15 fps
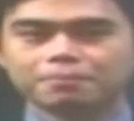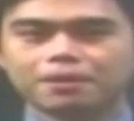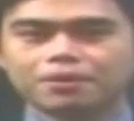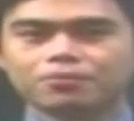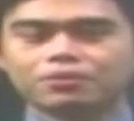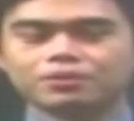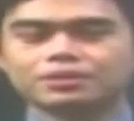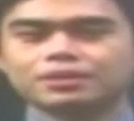
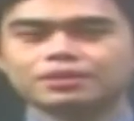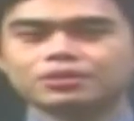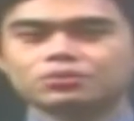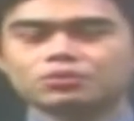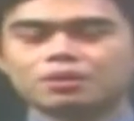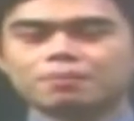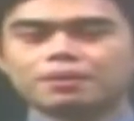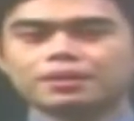Pakuan City,
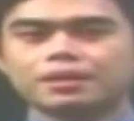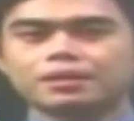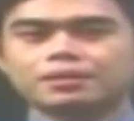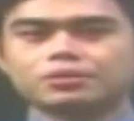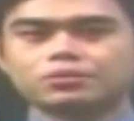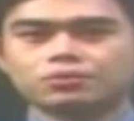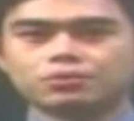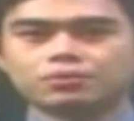Surabaya
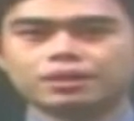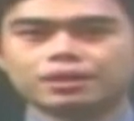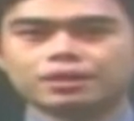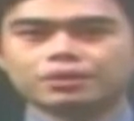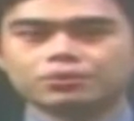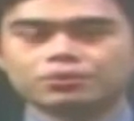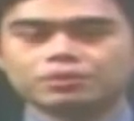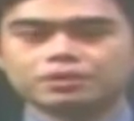
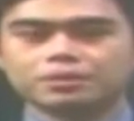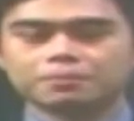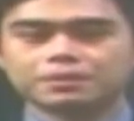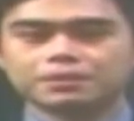didudukkan di kursi